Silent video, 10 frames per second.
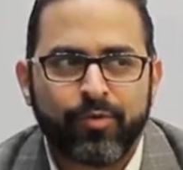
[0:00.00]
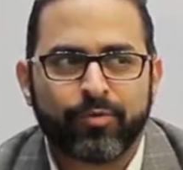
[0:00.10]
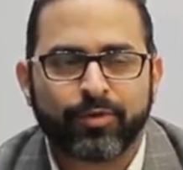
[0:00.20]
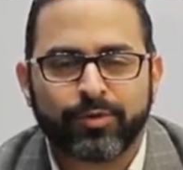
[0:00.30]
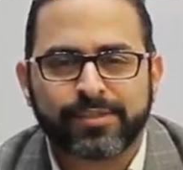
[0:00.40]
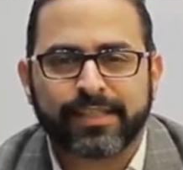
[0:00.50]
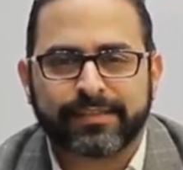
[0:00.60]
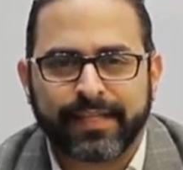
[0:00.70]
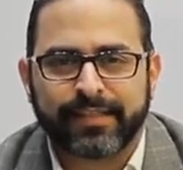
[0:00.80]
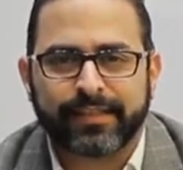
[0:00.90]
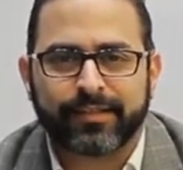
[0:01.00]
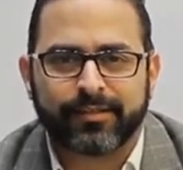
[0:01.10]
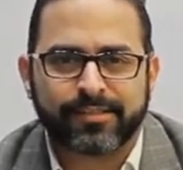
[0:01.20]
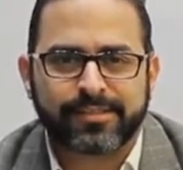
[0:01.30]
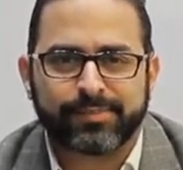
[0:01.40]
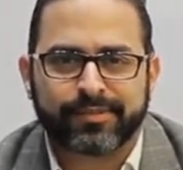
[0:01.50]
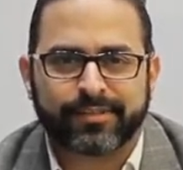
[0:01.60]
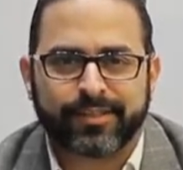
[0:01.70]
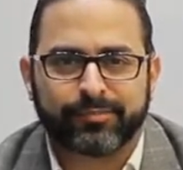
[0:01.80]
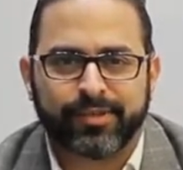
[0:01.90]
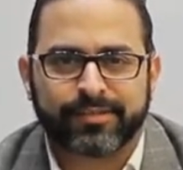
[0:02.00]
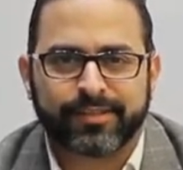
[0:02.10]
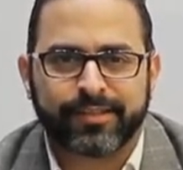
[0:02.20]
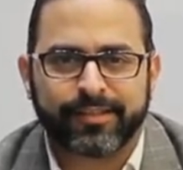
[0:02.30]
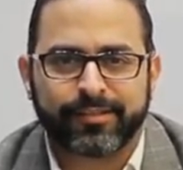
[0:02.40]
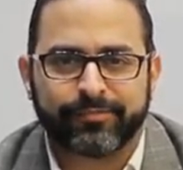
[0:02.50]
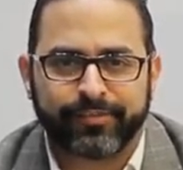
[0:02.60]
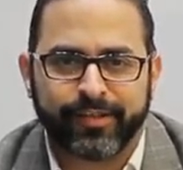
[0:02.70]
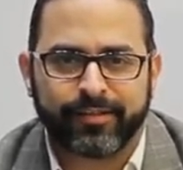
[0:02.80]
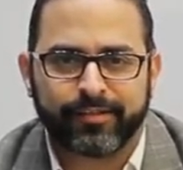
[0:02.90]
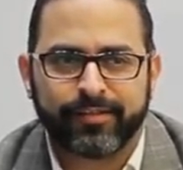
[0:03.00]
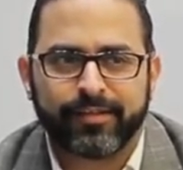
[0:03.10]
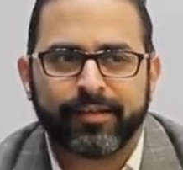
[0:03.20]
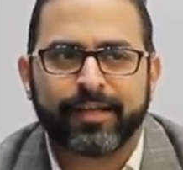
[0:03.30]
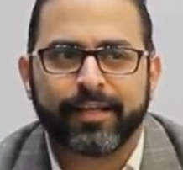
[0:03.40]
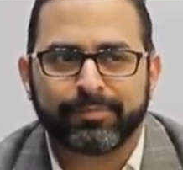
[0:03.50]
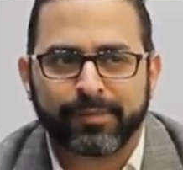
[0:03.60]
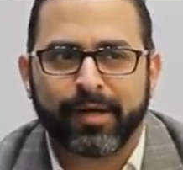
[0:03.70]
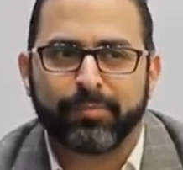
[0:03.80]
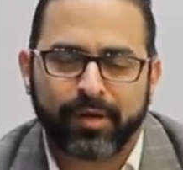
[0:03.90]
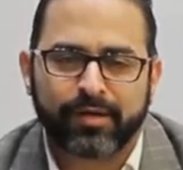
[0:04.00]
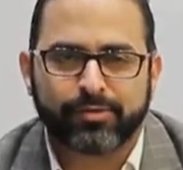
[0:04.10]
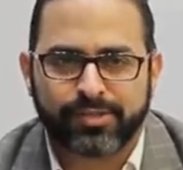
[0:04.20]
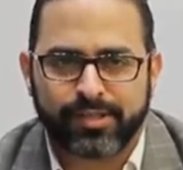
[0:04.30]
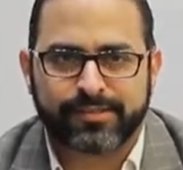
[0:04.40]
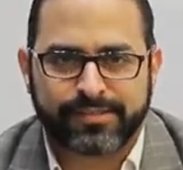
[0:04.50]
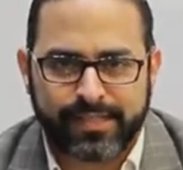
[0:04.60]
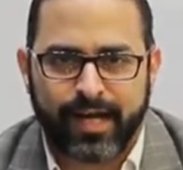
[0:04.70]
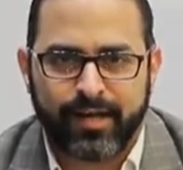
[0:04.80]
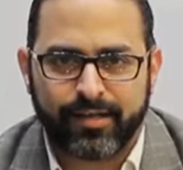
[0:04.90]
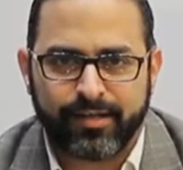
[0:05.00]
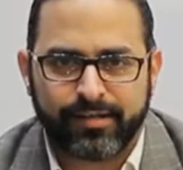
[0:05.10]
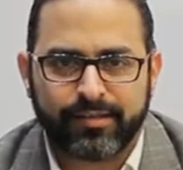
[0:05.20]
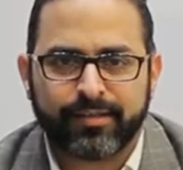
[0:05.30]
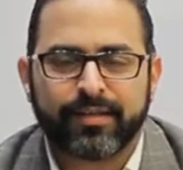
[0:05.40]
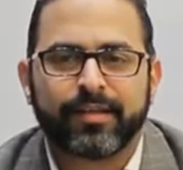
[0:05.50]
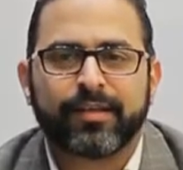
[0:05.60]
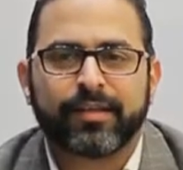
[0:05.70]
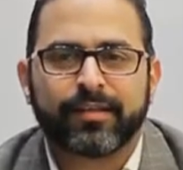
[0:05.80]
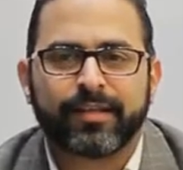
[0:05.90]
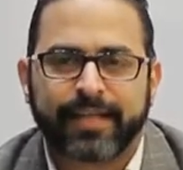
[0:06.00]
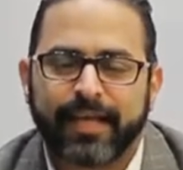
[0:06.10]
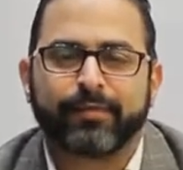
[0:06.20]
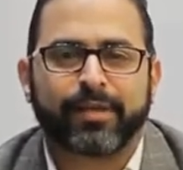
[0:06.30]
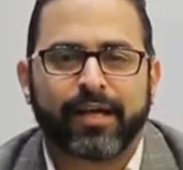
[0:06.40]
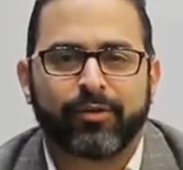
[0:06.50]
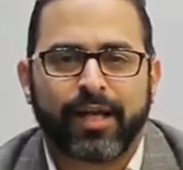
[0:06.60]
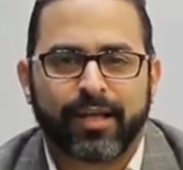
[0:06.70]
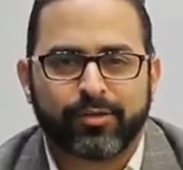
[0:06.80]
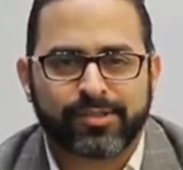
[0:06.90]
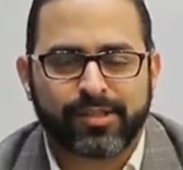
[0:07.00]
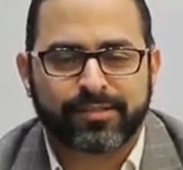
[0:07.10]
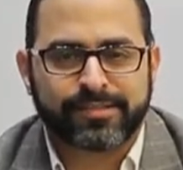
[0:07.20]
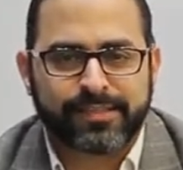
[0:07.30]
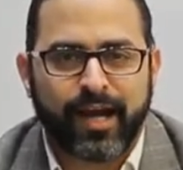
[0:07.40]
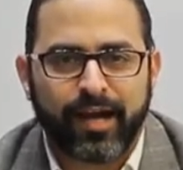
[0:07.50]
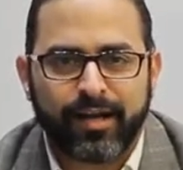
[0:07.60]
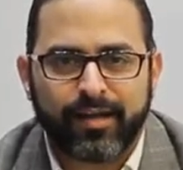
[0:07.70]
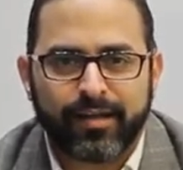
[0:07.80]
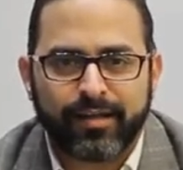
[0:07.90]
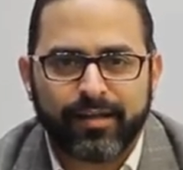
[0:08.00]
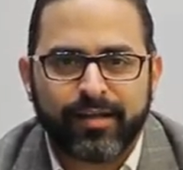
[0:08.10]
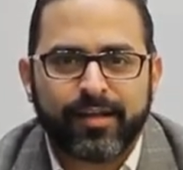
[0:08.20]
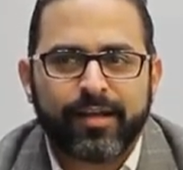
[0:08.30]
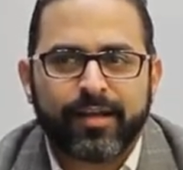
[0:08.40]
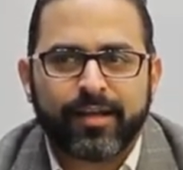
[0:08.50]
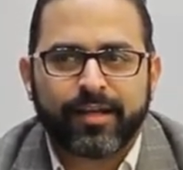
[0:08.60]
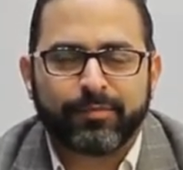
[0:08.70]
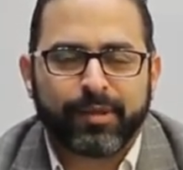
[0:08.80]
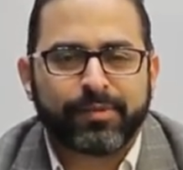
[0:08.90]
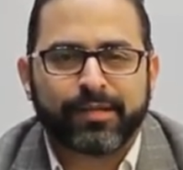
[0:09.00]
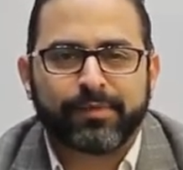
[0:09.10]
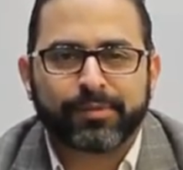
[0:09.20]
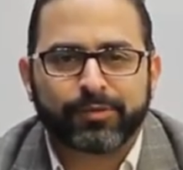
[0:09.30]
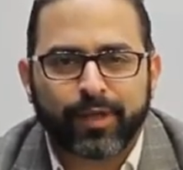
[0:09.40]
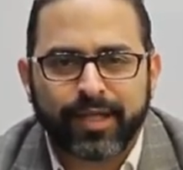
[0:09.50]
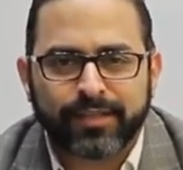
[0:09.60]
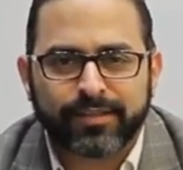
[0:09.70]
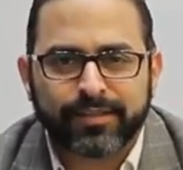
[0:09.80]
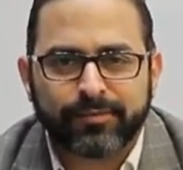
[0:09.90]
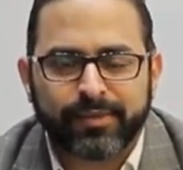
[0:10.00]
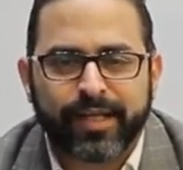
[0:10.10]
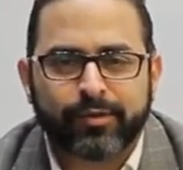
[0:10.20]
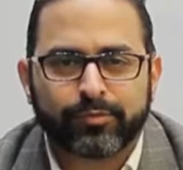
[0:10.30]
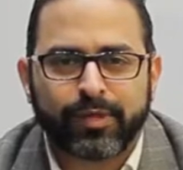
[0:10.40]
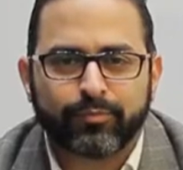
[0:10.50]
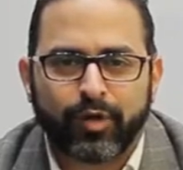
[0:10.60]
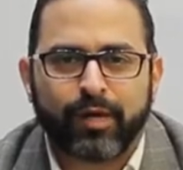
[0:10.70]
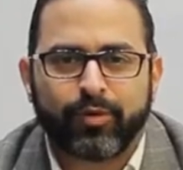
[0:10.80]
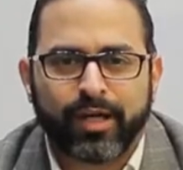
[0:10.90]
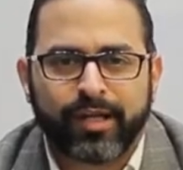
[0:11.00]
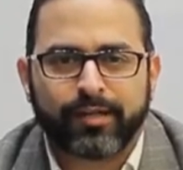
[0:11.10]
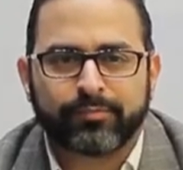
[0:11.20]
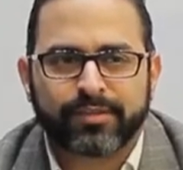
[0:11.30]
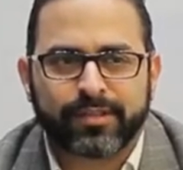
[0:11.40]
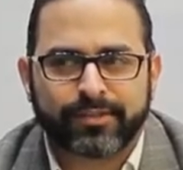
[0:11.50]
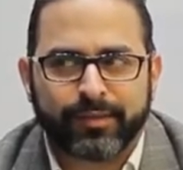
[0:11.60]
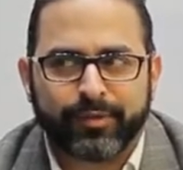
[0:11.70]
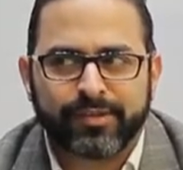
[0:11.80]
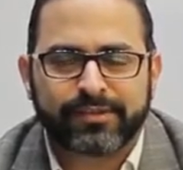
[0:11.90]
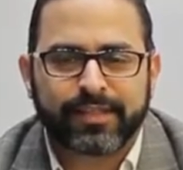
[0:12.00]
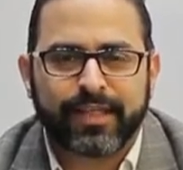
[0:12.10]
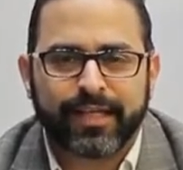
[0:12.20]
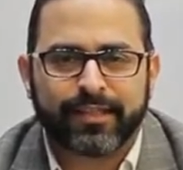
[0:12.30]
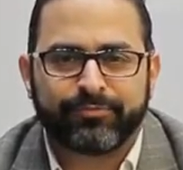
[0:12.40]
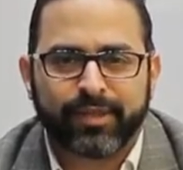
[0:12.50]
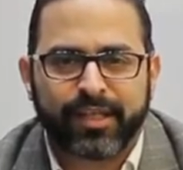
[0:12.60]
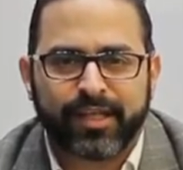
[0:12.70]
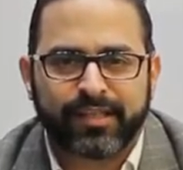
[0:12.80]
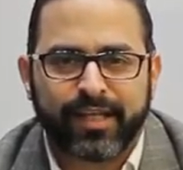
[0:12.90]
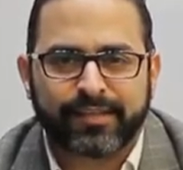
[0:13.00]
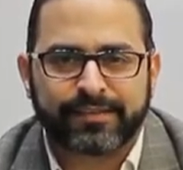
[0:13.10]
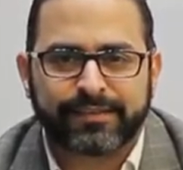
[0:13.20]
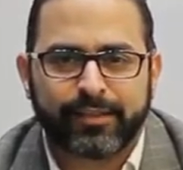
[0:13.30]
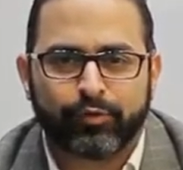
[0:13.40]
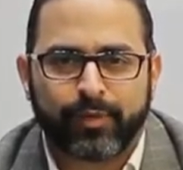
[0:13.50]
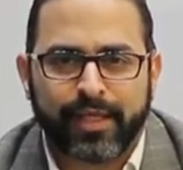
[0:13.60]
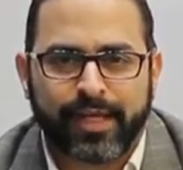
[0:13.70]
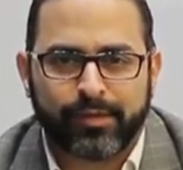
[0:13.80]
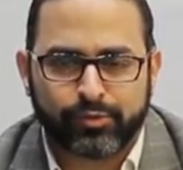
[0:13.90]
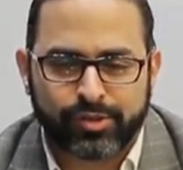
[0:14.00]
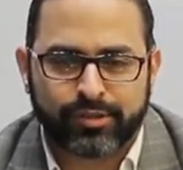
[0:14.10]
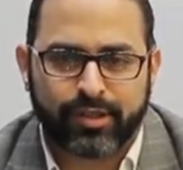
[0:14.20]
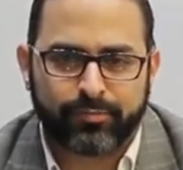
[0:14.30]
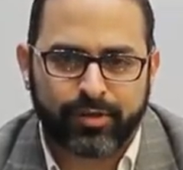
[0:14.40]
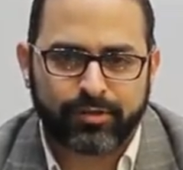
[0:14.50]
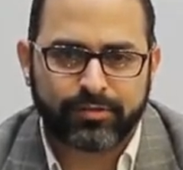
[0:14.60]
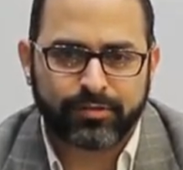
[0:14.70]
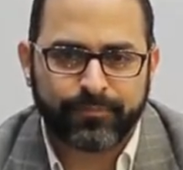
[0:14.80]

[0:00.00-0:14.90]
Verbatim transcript: والجزء الثاني الخاص بالتطعيمات الاضافيه اللي بتبقى بره وزاره الصحه نتكلم الاول على وزاره الصحه البيبي لما بيتولد بياخد مجموعه معينه من التطعيمات الهدف منها انها تديله مناعه قصاد امراض